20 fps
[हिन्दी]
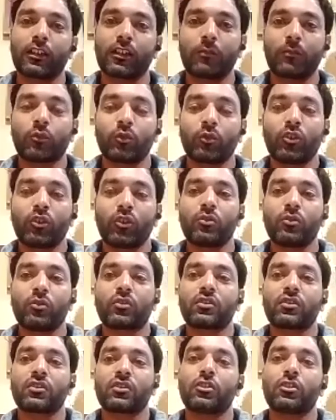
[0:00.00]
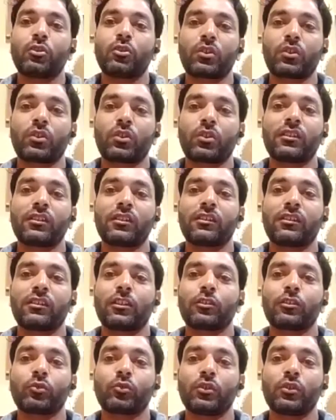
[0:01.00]
अगर हम कोई न्यूट्रंट
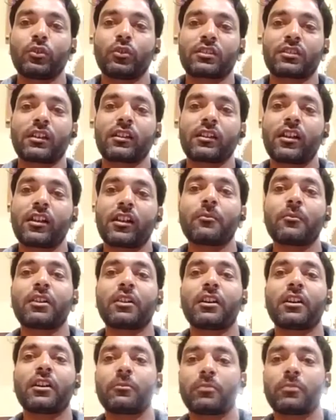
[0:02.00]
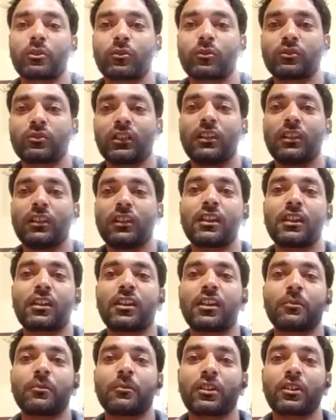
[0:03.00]
देते हैं तो इसका काम कहाँ पर होता है ये
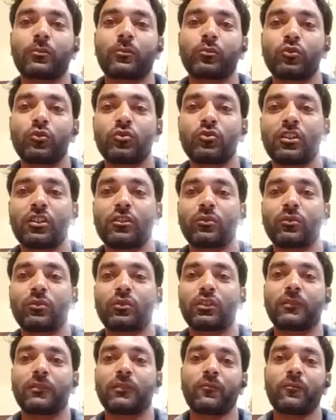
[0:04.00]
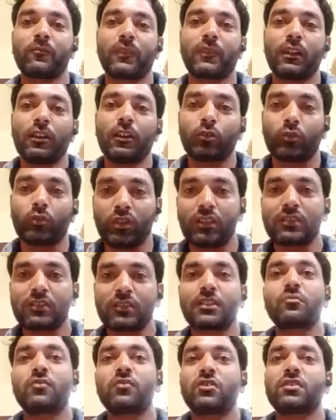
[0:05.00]
कहाँ पर आपको चाहिए होता तो ये सब
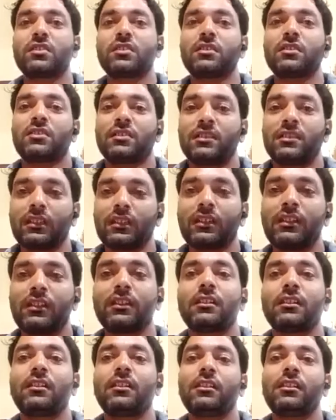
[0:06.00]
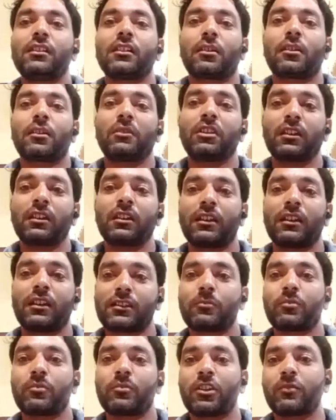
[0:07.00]
चीजें सीखने के लिए हमें एक
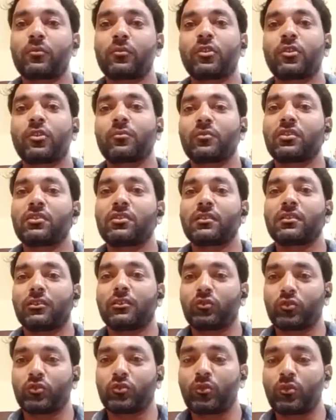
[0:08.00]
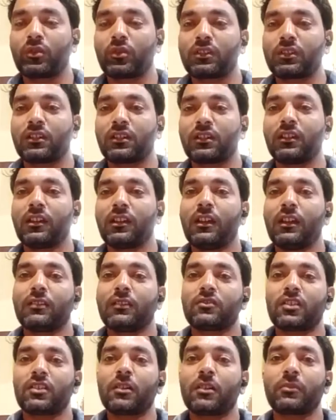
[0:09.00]
ऐसे प्लेटफॉर्म की जरूरत है
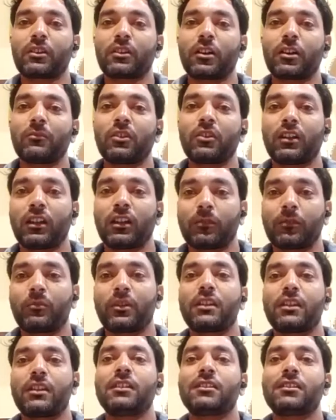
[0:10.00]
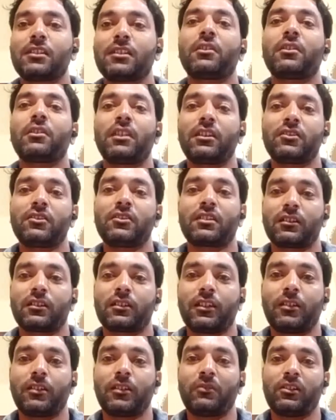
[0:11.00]
जहाँ पर हमें बारीक से बारीक
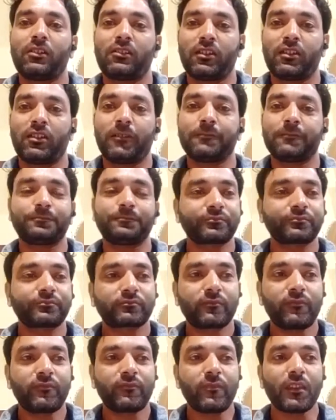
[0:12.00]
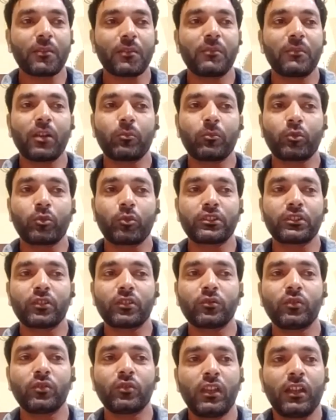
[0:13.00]
जानकारी मिल जाए मैं आपको
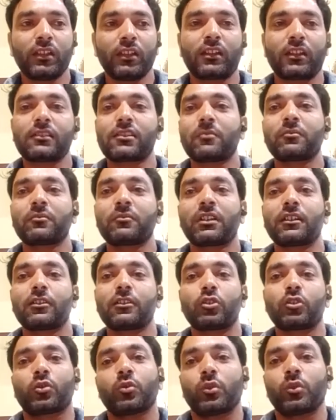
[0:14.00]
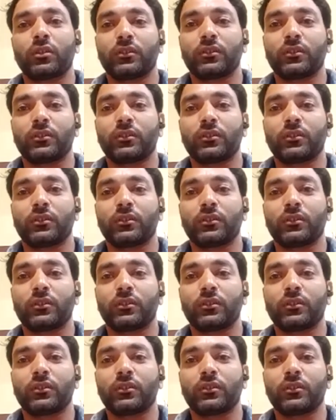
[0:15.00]
बताऊँ कैल्शियम का रोल